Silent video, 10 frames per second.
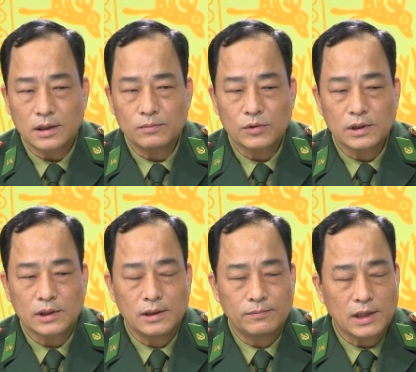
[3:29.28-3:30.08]
ra một cái
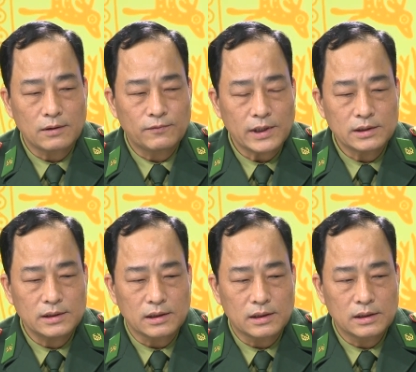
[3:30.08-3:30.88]
tiềm năng phát
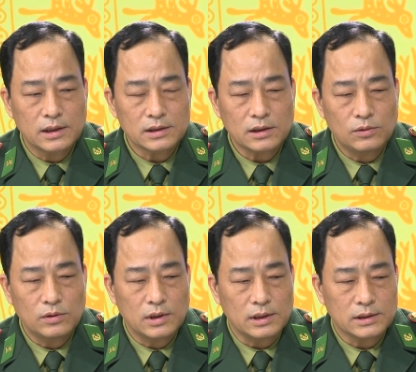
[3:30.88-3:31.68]
triển kinh tế xã
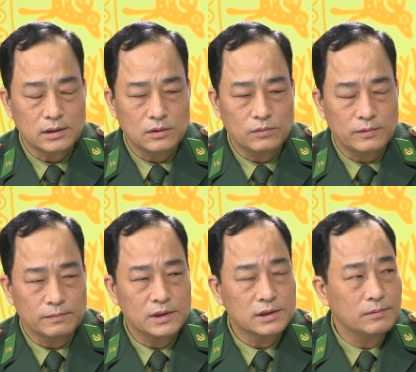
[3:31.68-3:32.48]
hội ở trên cái khu
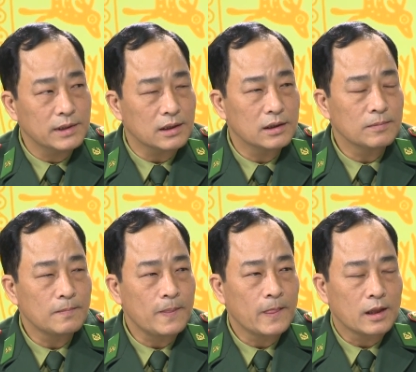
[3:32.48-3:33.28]
biên giới biển
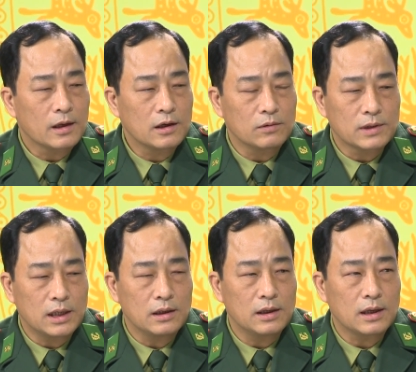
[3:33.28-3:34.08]
đồng
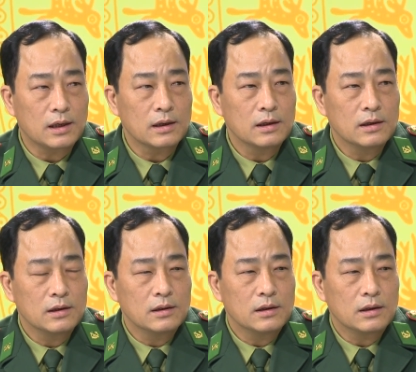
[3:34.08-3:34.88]
thời là
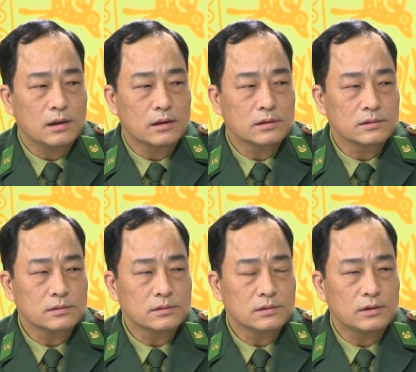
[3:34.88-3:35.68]
uh,
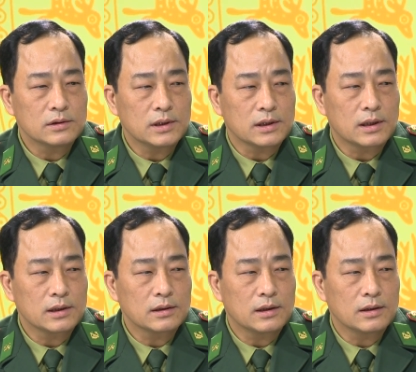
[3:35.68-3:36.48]
nó trở
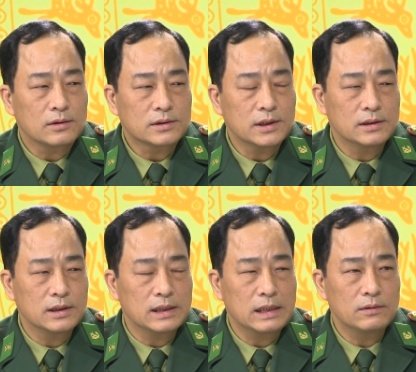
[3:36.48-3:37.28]
thành uh, nó xây
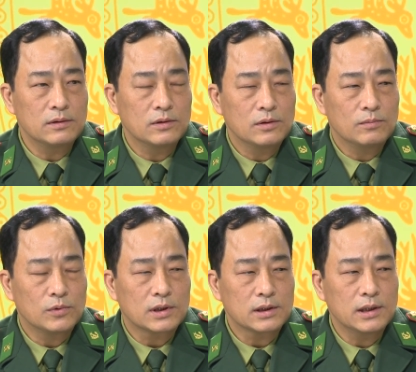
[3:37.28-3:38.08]
dựng lên
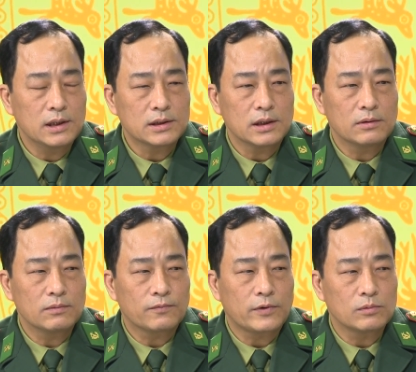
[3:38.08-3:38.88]
một cái thế trận
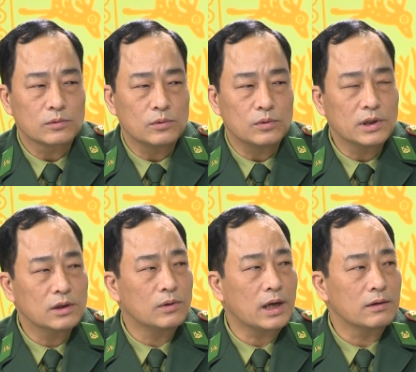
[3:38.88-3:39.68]
phòng thủ
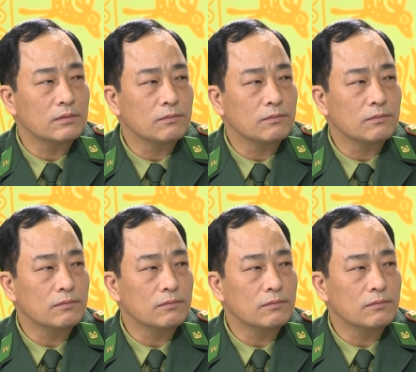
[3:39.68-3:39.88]
liên hoàn